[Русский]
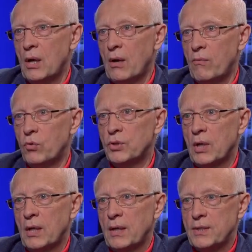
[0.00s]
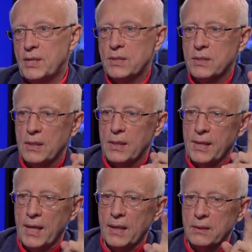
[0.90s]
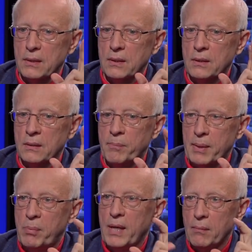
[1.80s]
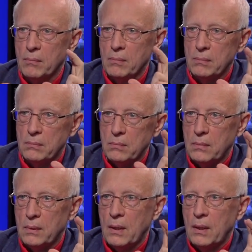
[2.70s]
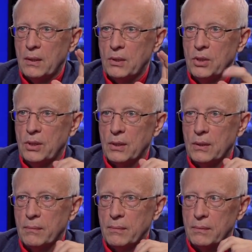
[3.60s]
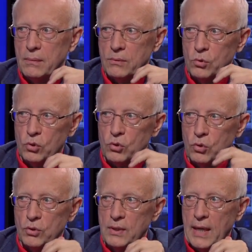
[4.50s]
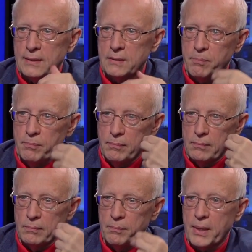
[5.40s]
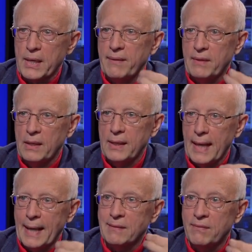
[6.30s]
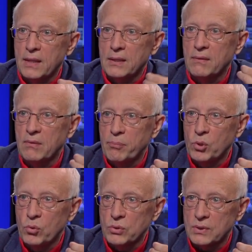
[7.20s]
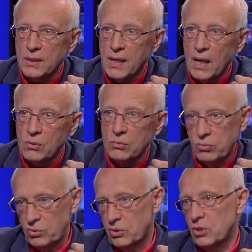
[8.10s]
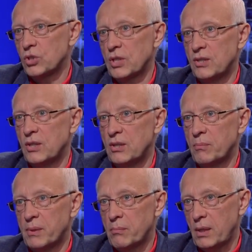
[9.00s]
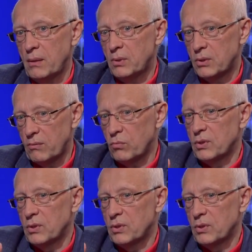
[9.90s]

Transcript: Вот есть ряд э, проблем. И тот, кто даст правильный ответ на вопросы, как он будет решать эти проблемы, того